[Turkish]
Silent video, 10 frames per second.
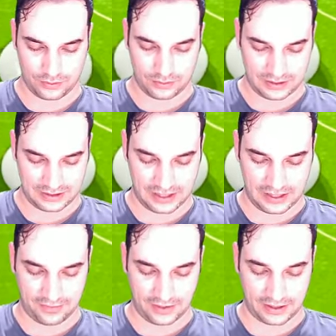Siz
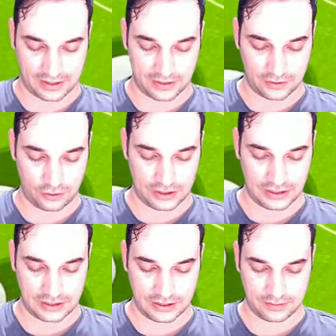deneyin faydasını
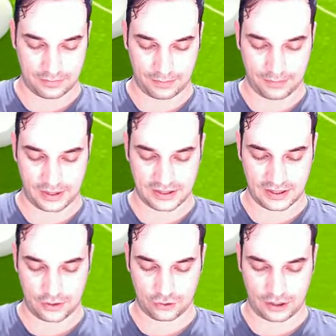göreceksiniz. Bak pas
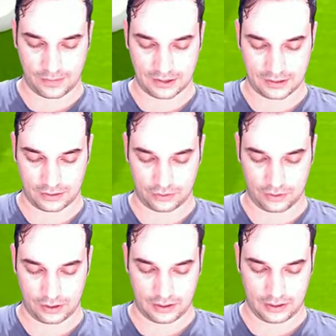yerine şuta bastım hatta
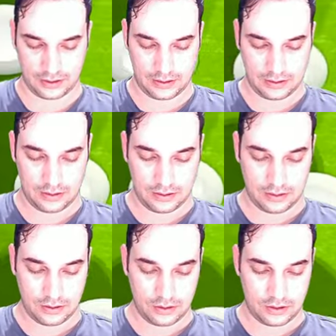orada.
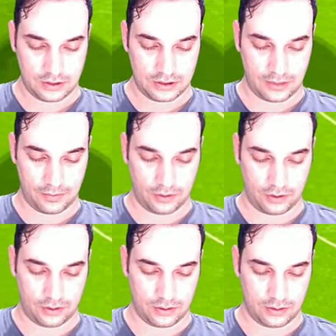Şimdi bir
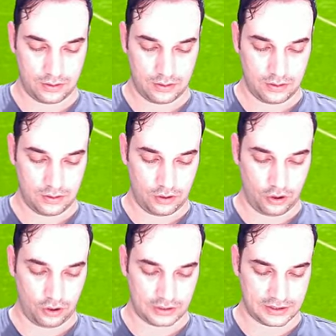oyun.
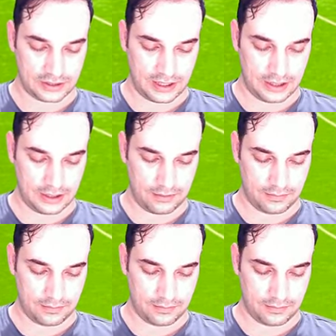Ortası geldi.